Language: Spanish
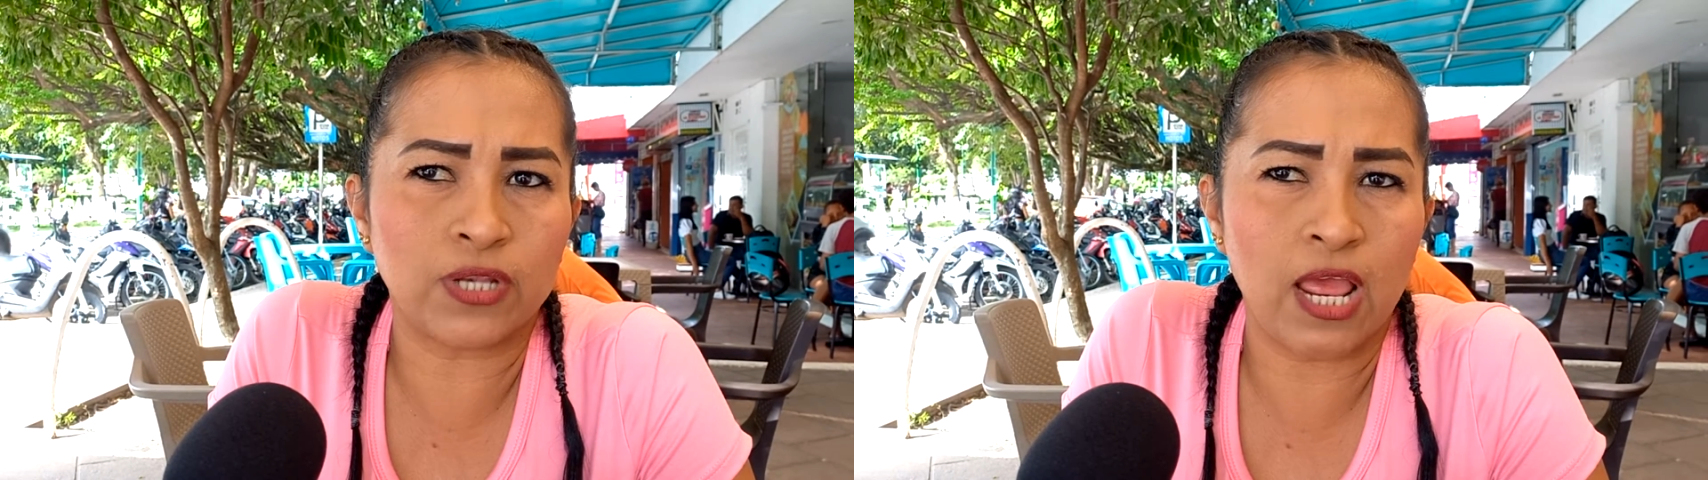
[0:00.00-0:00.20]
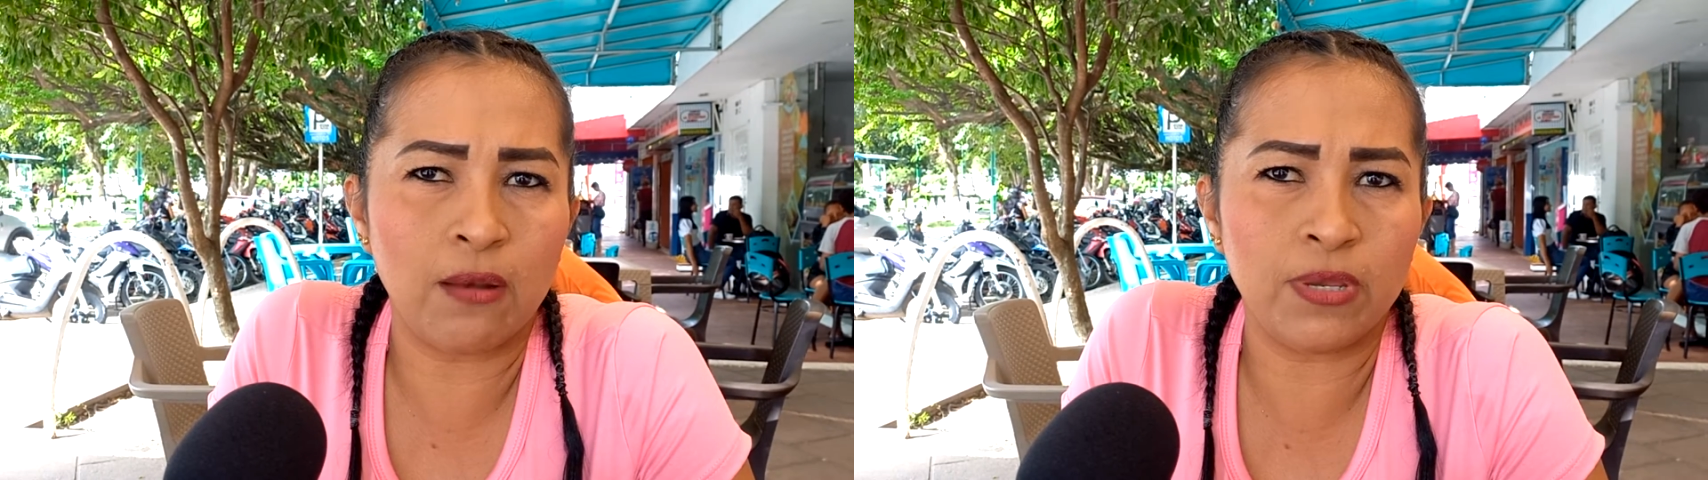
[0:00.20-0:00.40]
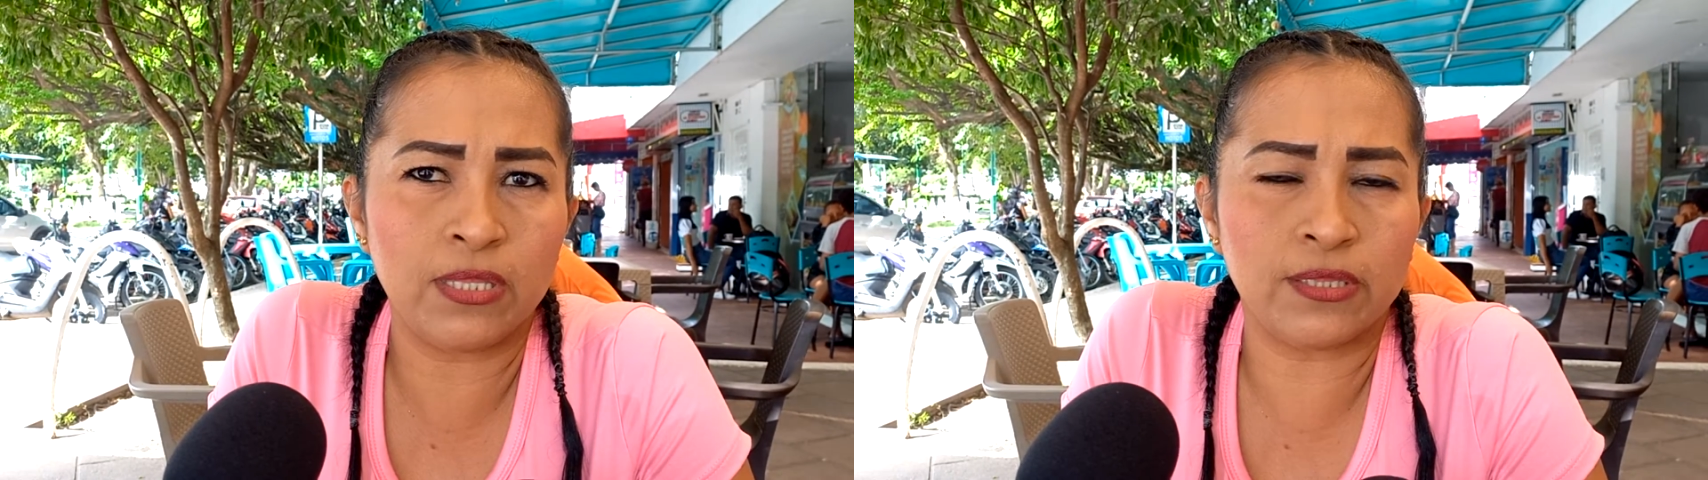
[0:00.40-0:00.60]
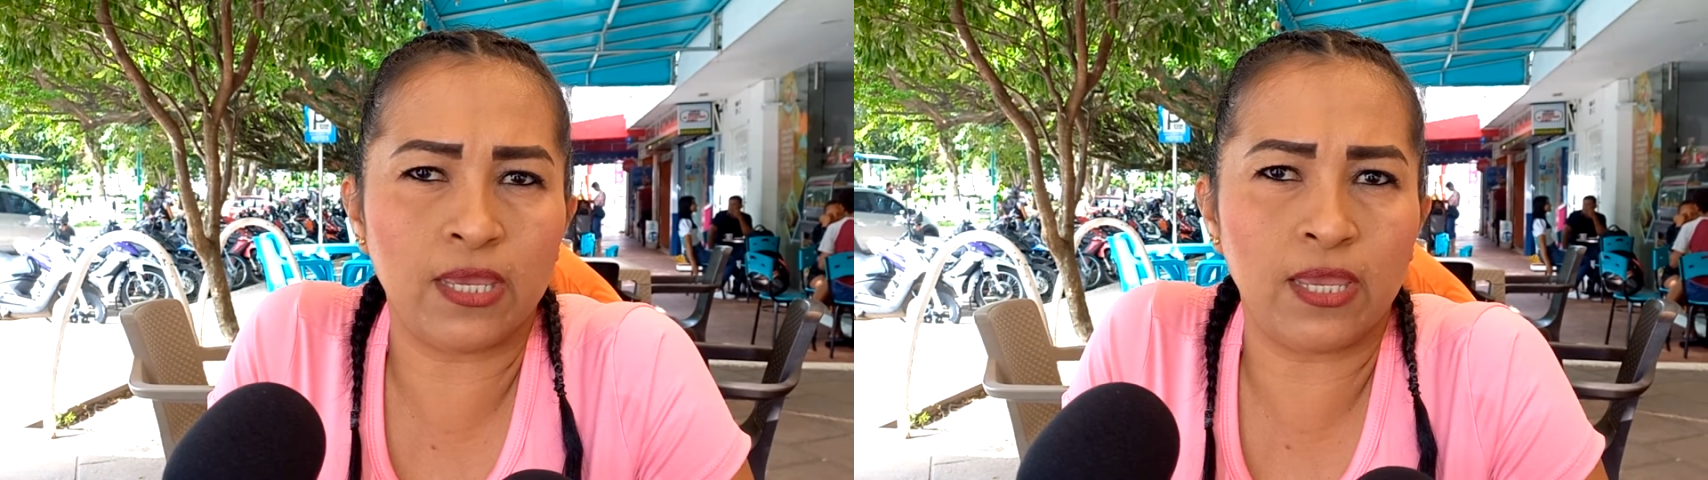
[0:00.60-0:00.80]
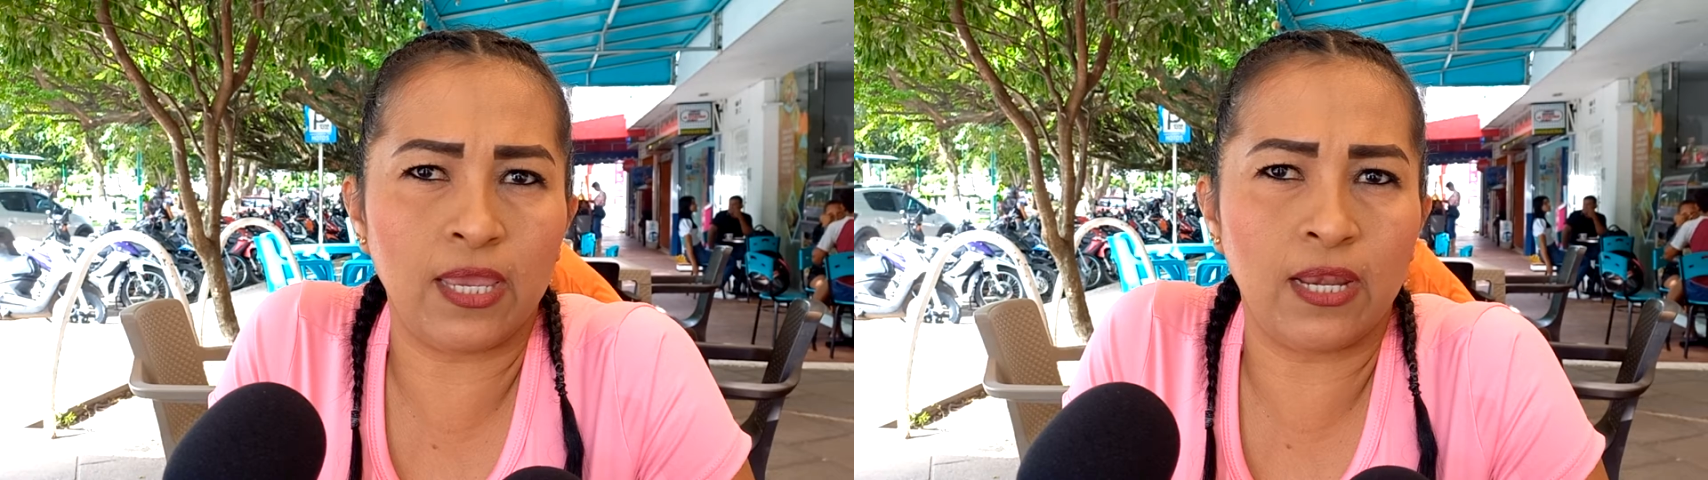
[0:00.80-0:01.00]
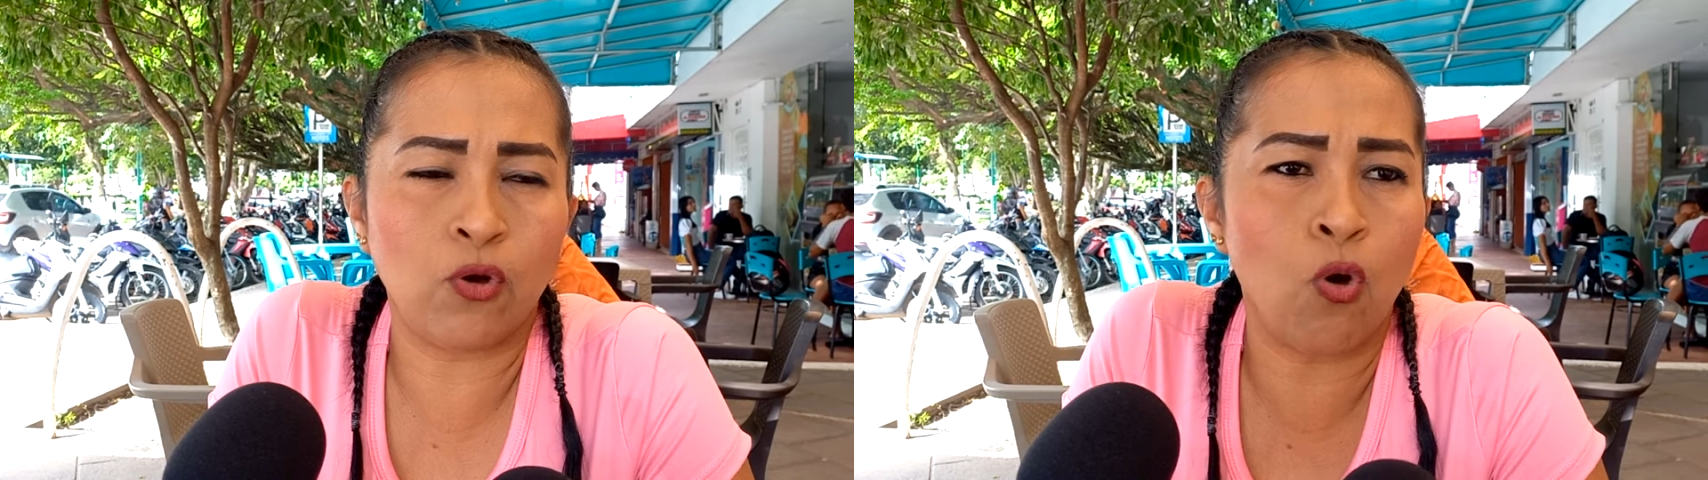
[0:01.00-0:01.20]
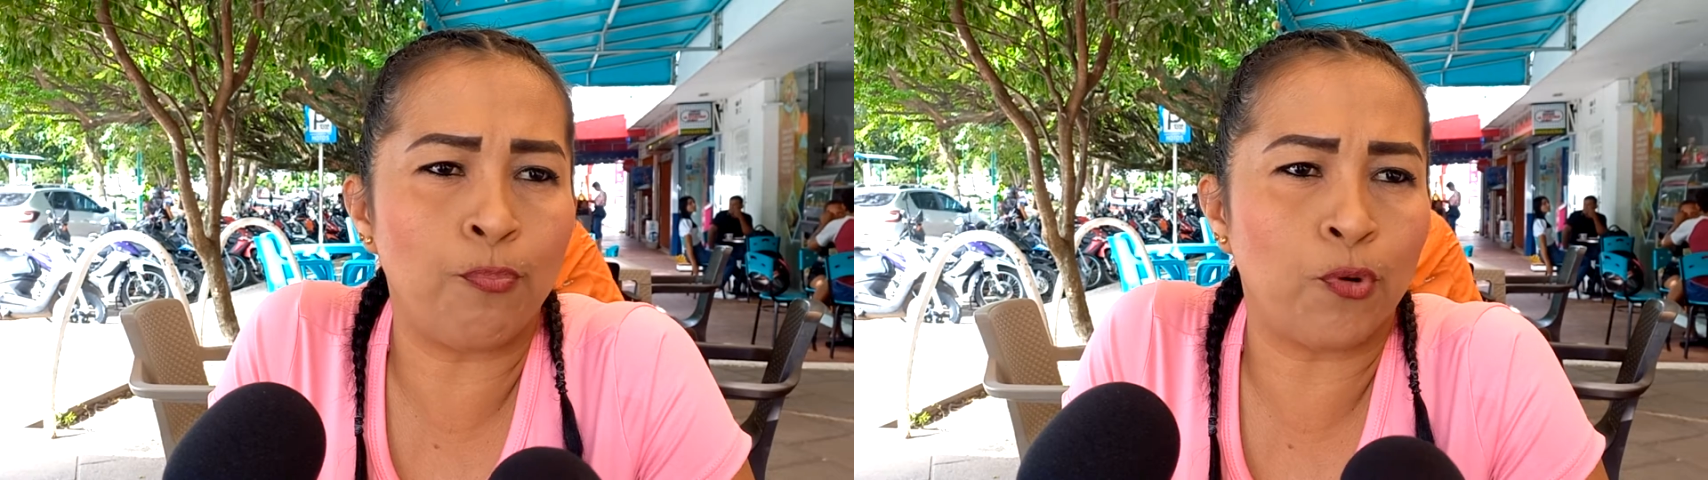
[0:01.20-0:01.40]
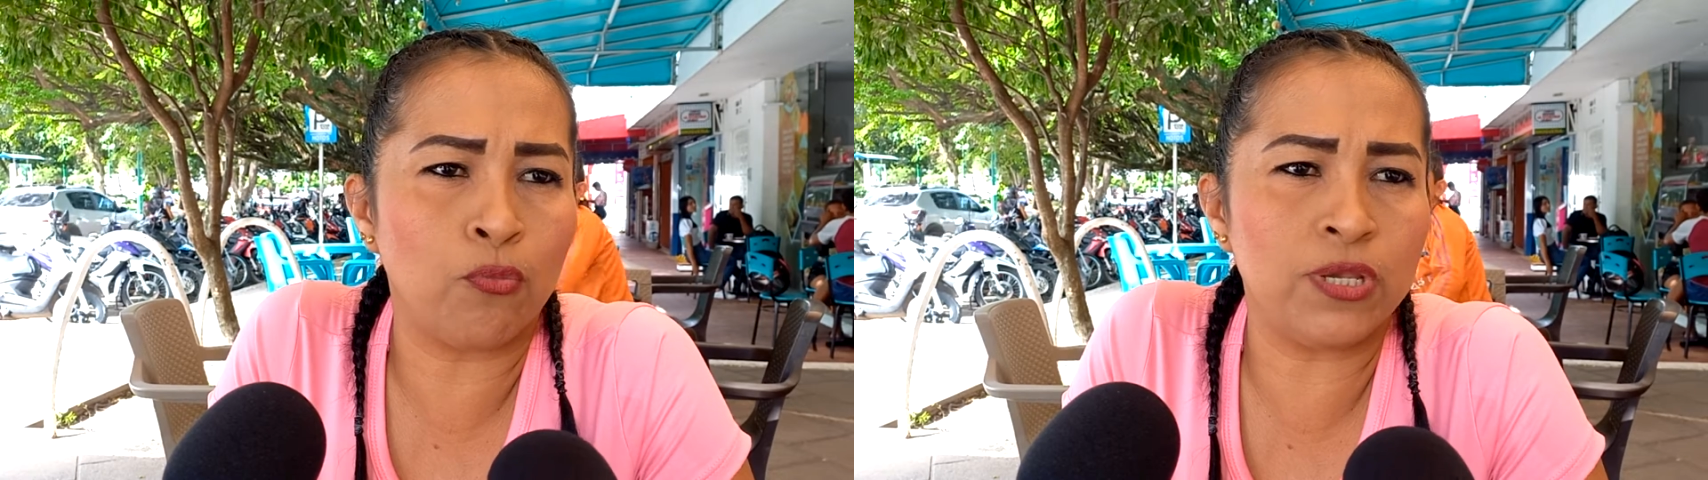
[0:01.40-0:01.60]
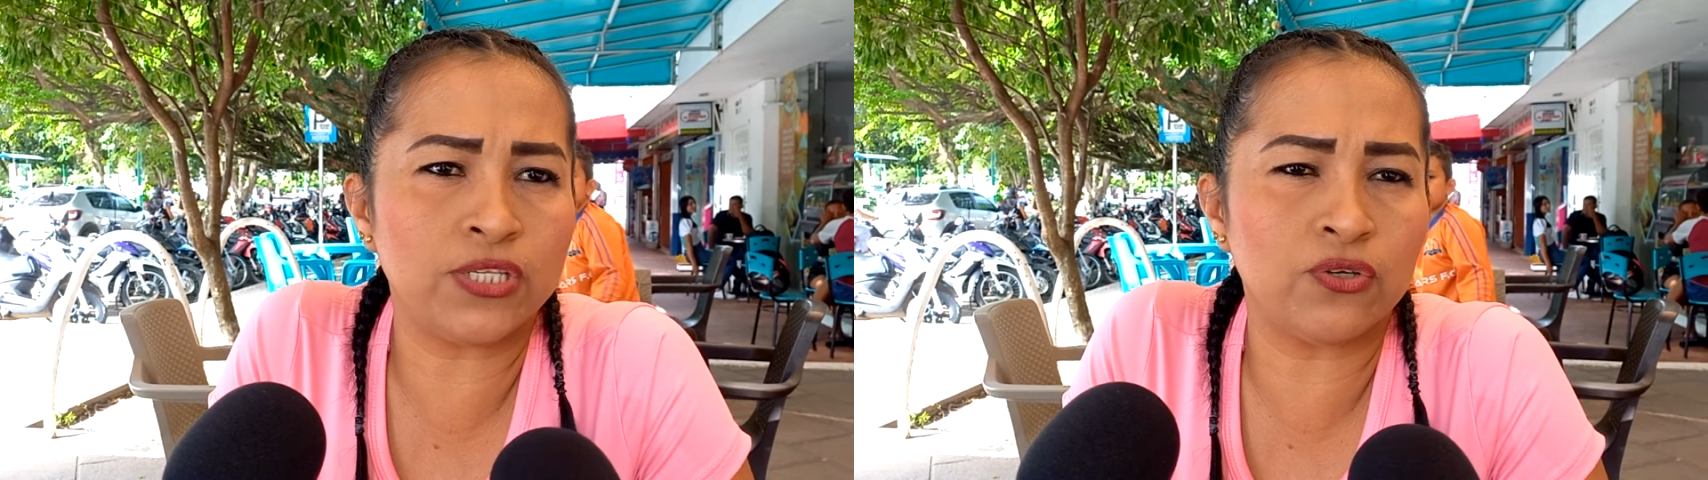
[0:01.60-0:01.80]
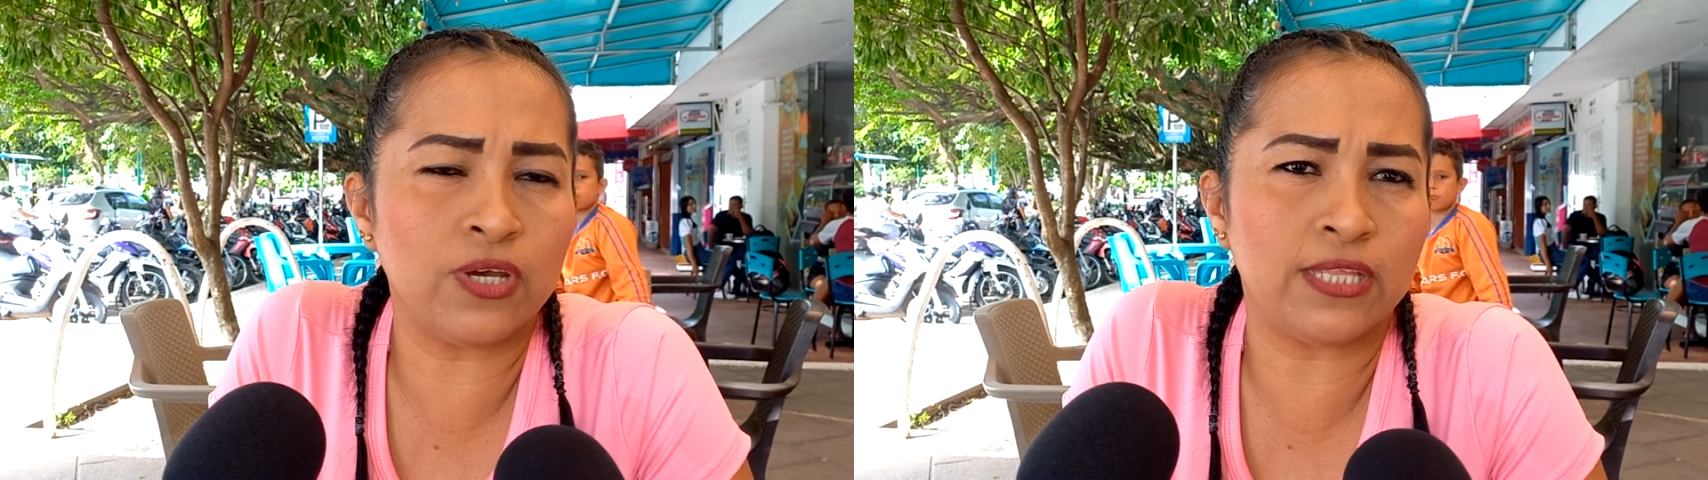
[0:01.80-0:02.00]
realmente el
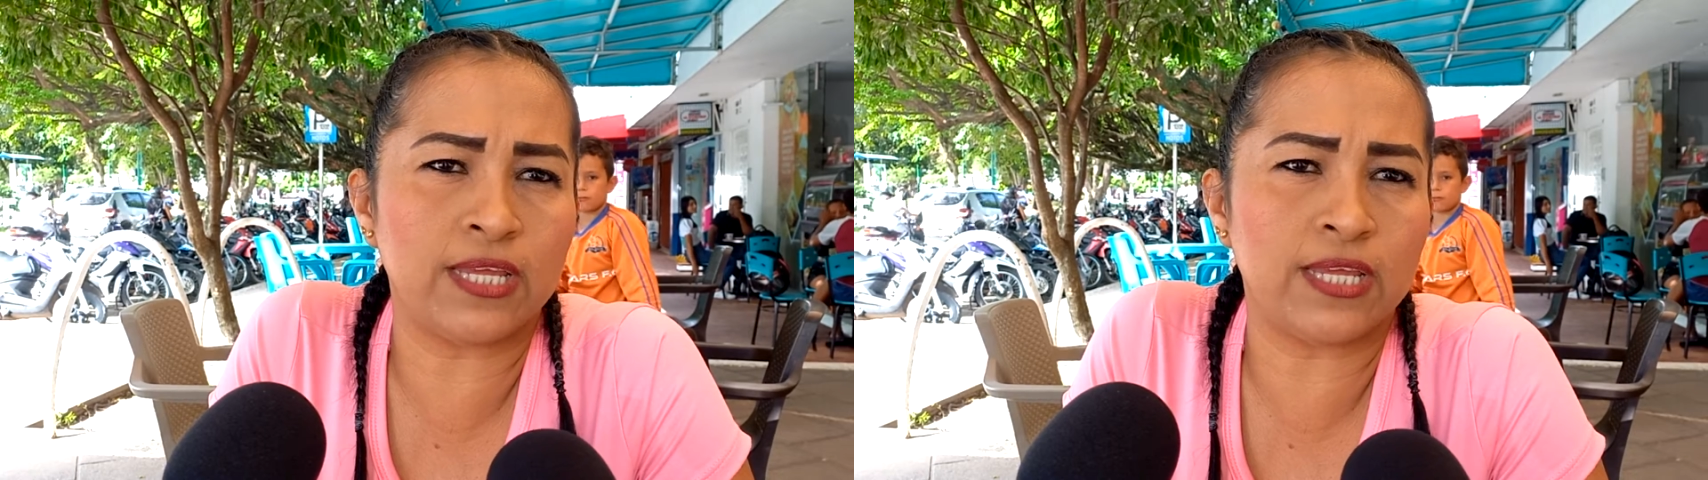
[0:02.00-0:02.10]
compromiso de